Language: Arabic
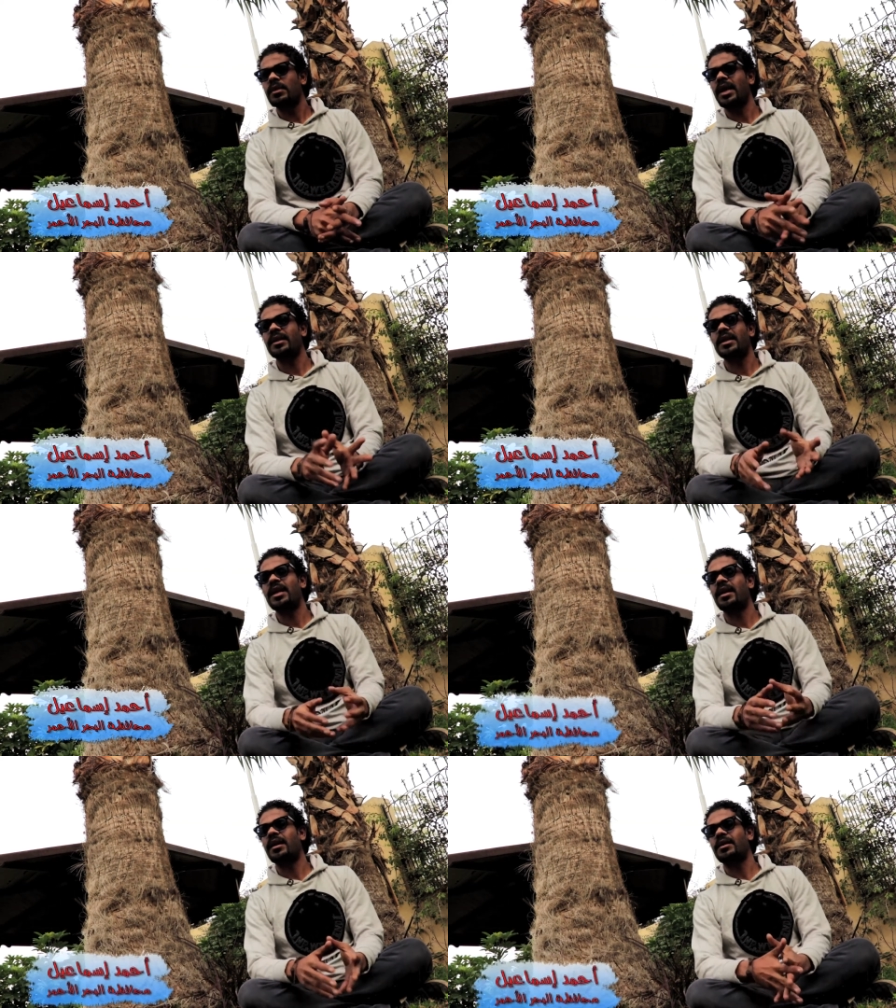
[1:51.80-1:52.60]
يعني
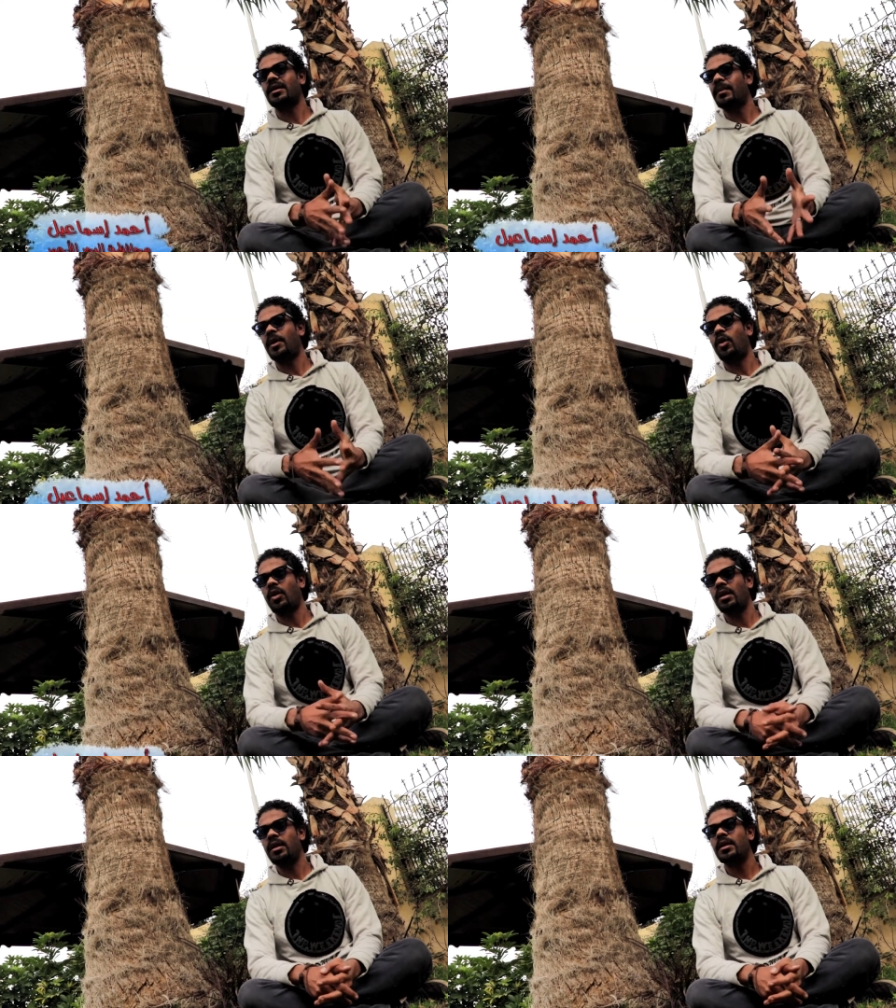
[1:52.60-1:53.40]
ليا اعمال
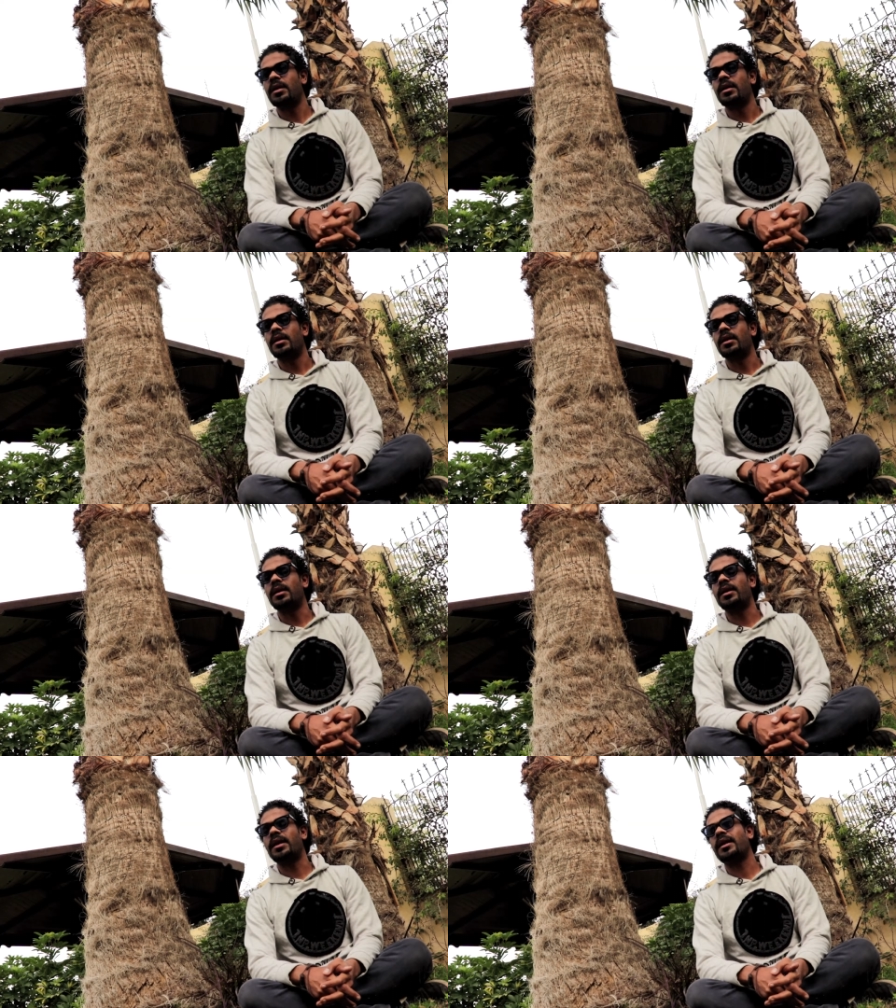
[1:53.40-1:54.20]
حره
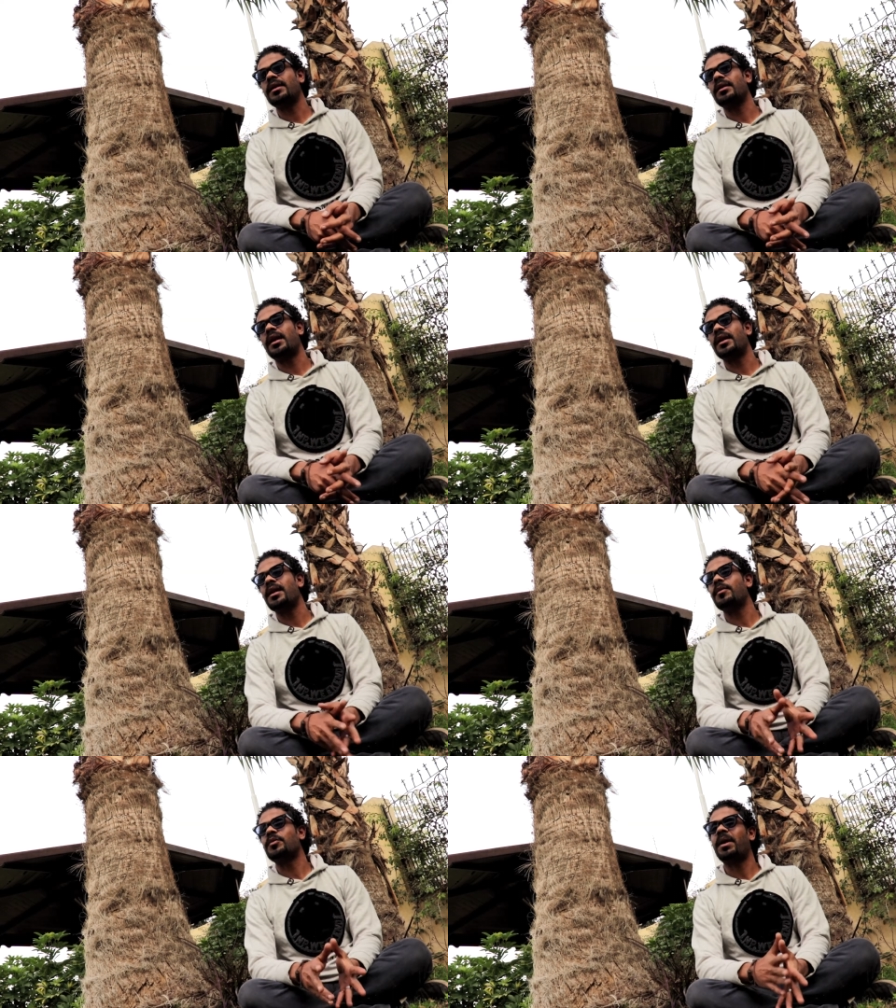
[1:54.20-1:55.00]
آه، لكن
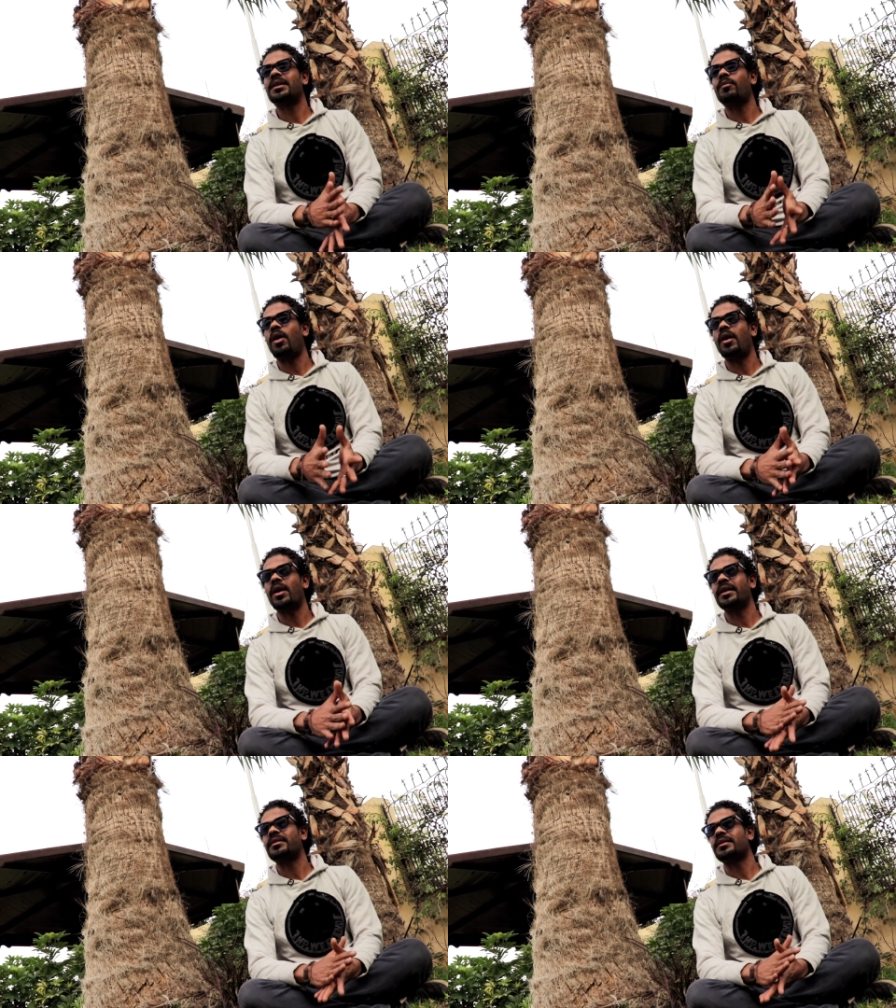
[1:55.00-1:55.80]
ليا بعض
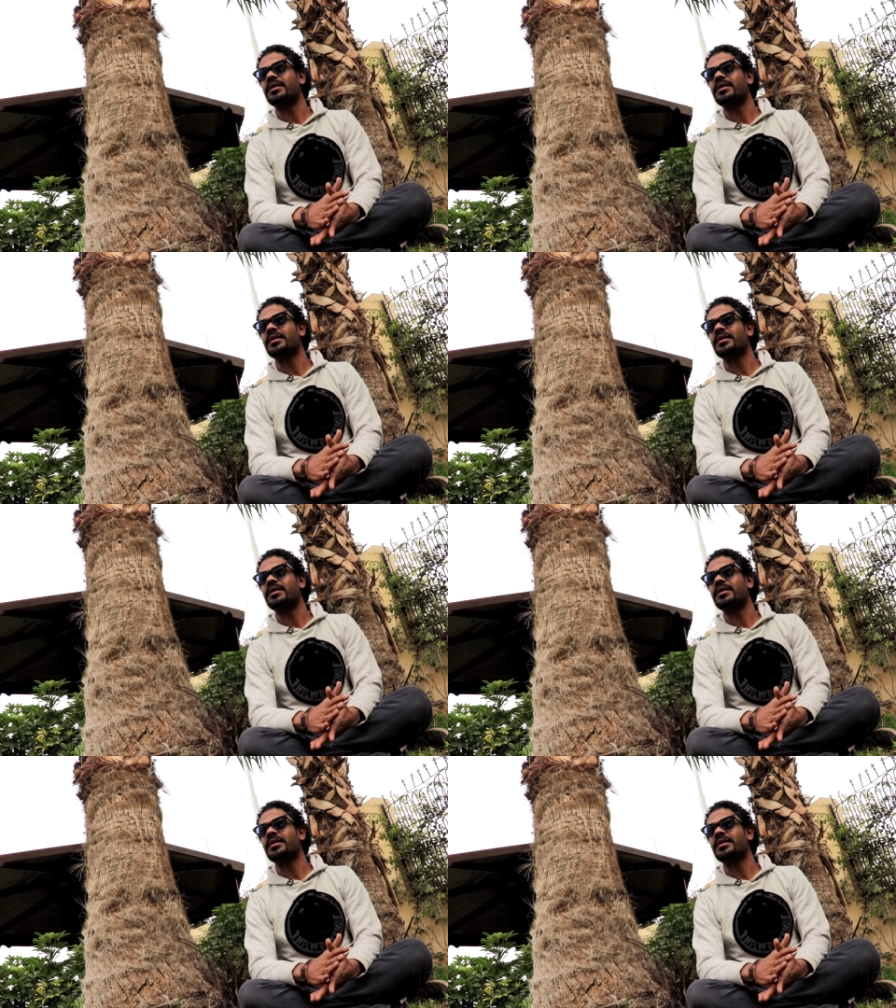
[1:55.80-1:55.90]
المحاولات